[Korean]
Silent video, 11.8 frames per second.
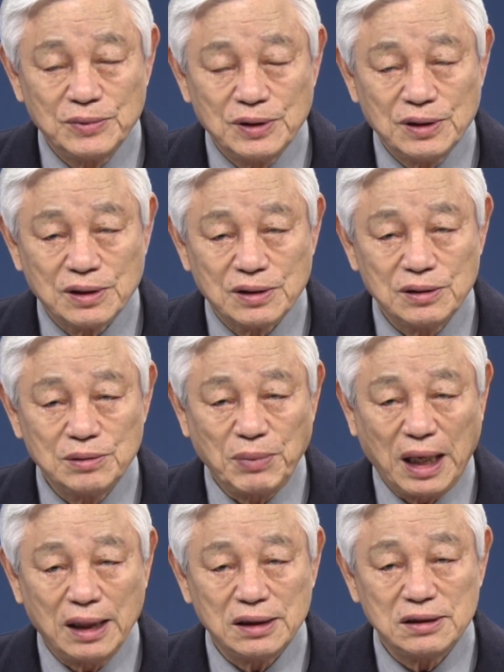그
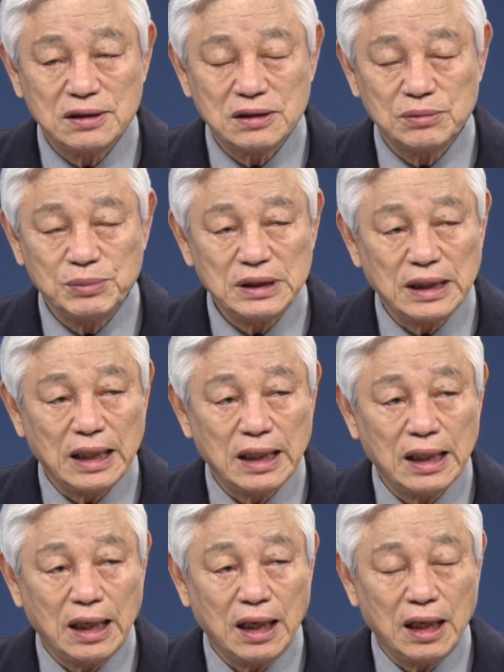말씀이 내
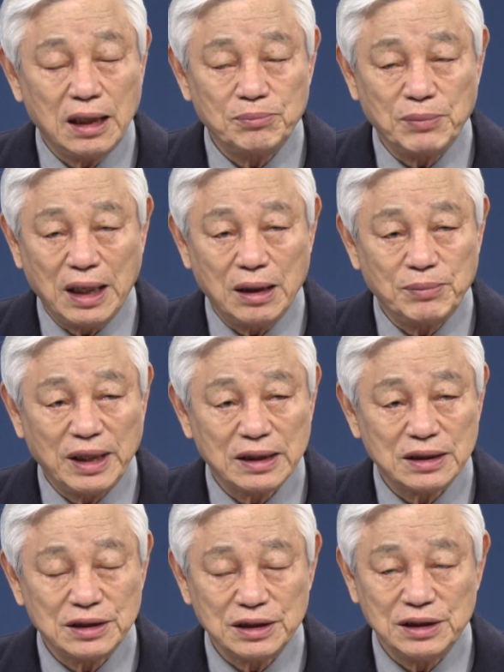아, 마음
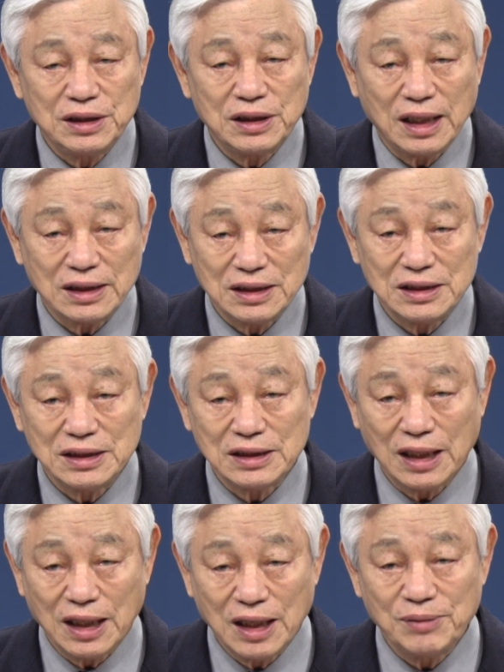안에서 일을 하기
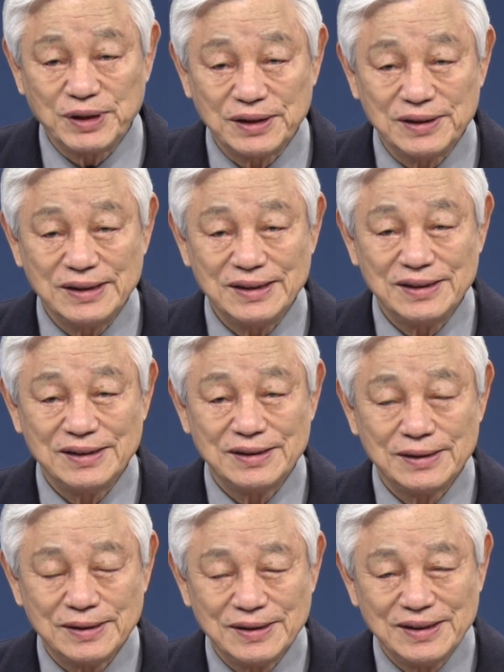시작하면
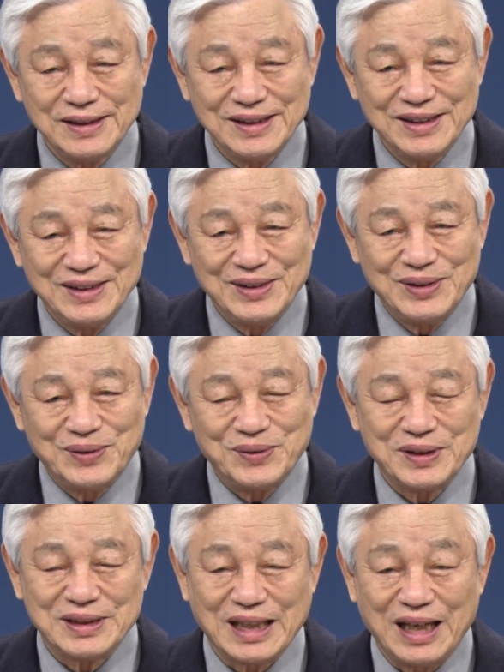
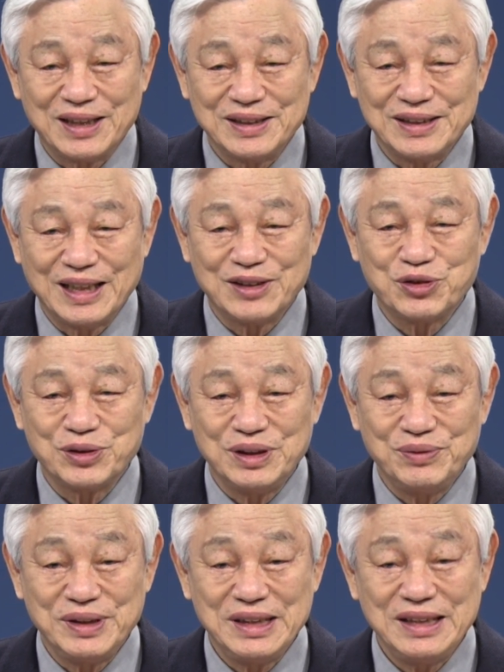우리는 작은
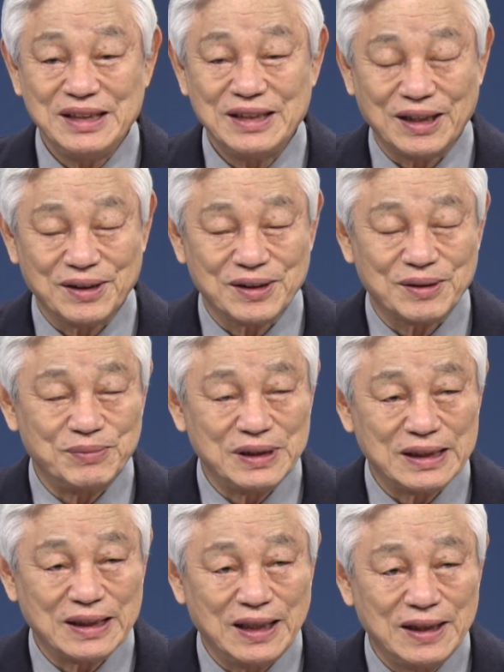예수님이 되는
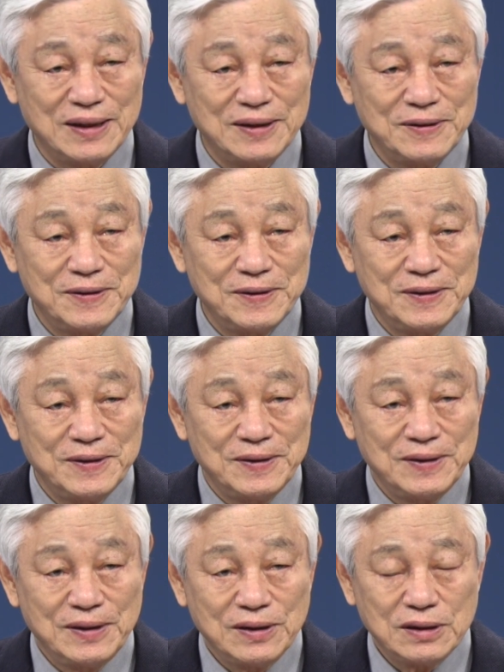겁니다.
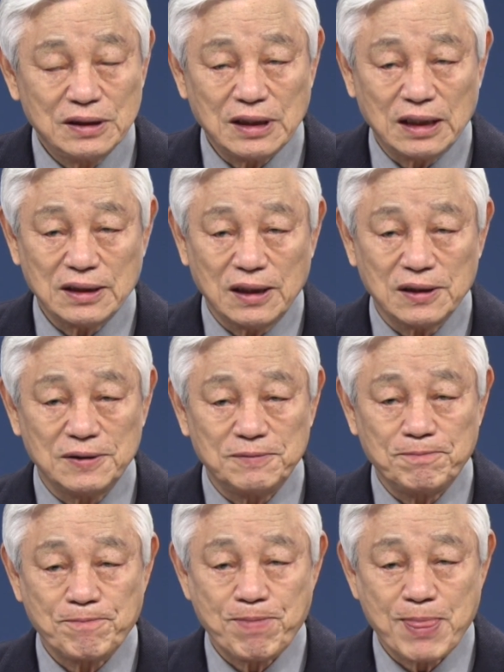근데 사탄은
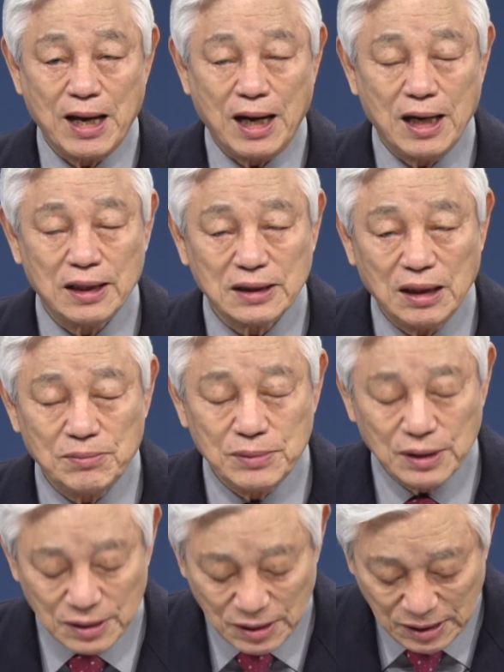
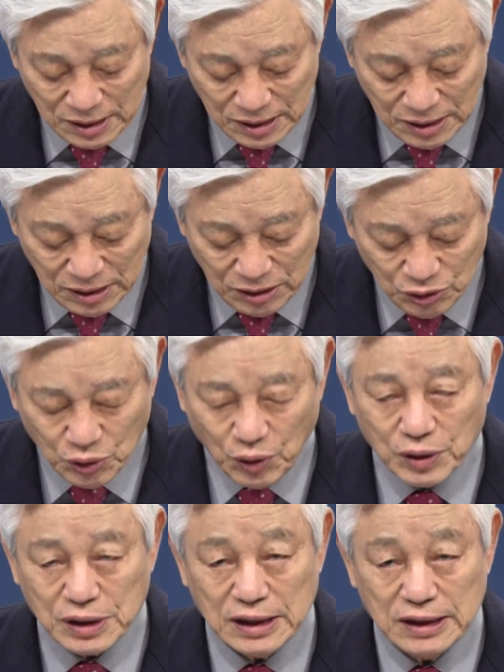아담을
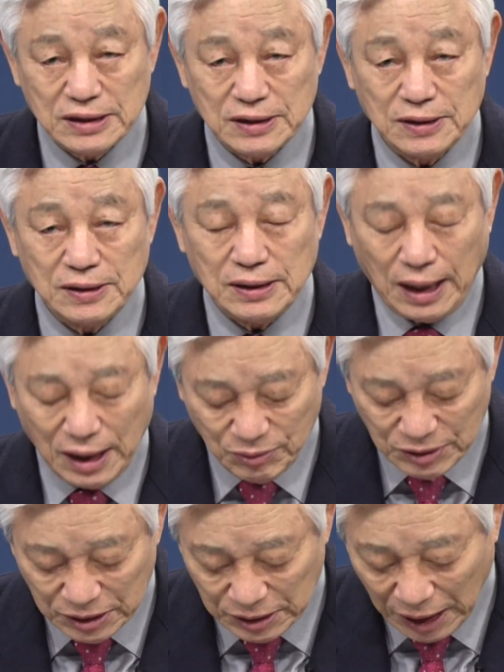유혹해서 하나님의
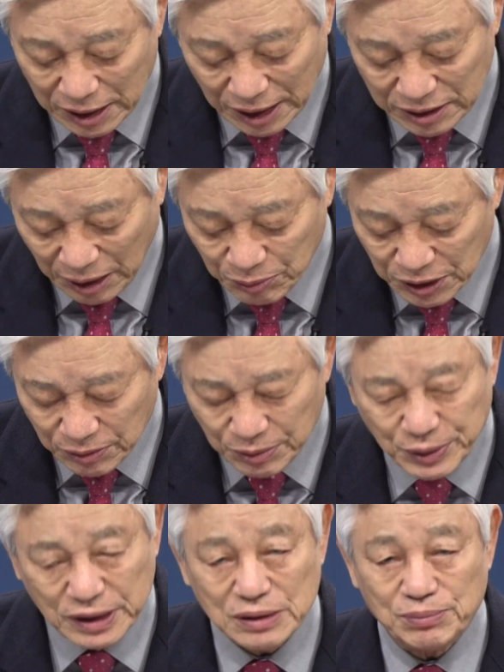선악을 한 나무 열매
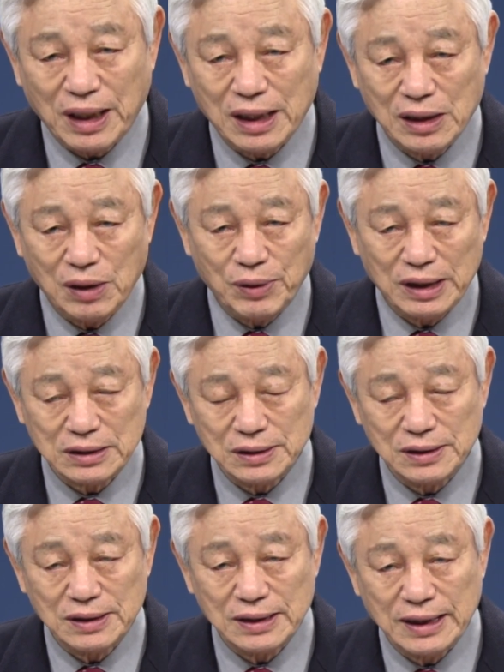먹지 말라고
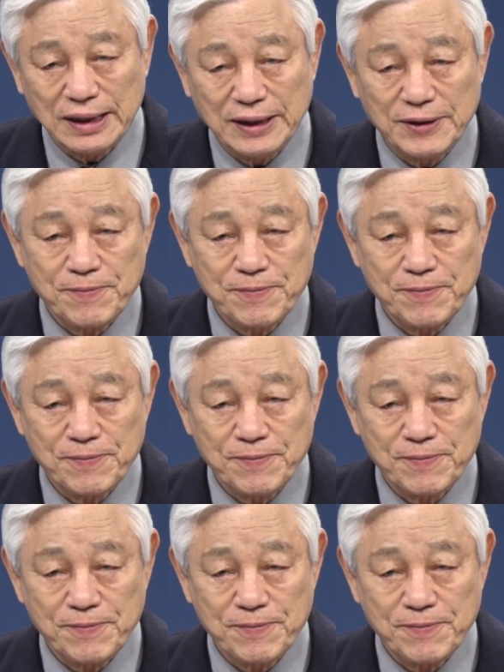하셨는데